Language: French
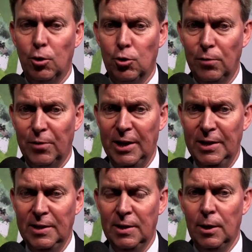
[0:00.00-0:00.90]

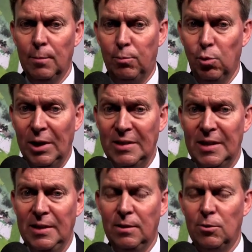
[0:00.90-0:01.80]
devrait pour
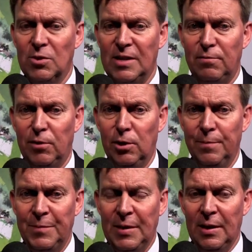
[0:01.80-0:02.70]
aider nos
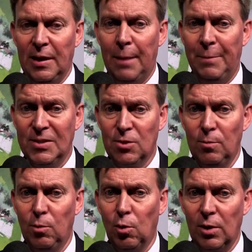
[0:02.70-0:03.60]
éleveurs à pas
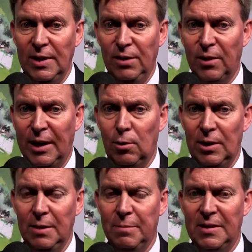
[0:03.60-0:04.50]
seulement livrer
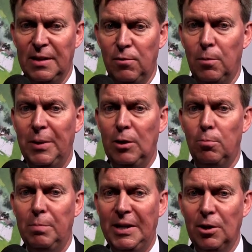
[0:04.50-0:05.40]
le lait, mais développer
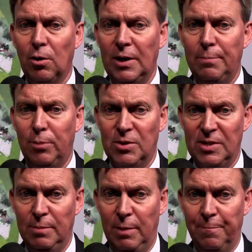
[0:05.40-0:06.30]
le meilleur lait
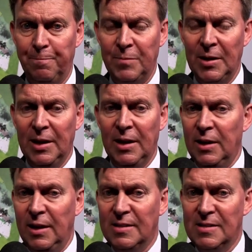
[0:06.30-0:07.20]
possible.
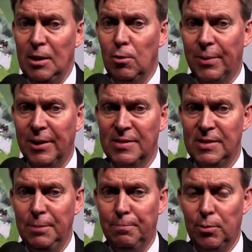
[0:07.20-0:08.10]
Et c'est le
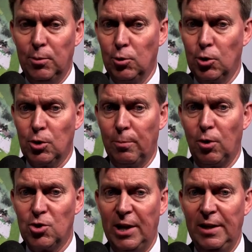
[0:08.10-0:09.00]
principe de ce
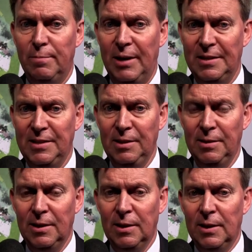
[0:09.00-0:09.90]
projet Eli
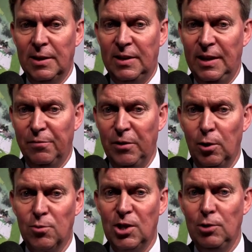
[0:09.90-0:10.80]
Baladi qui a
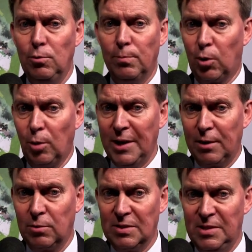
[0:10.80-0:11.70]
fait l'objet d'une
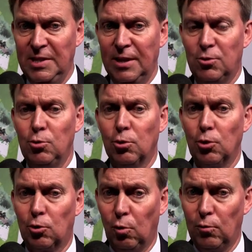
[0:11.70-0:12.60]
première
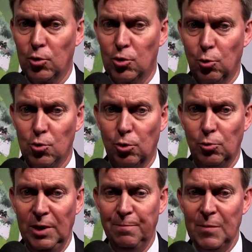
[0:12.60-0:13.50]
signature de convention
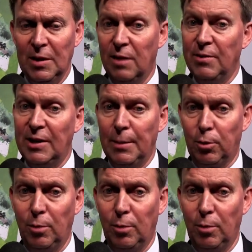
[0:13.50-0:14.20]
aujourd'hui avec la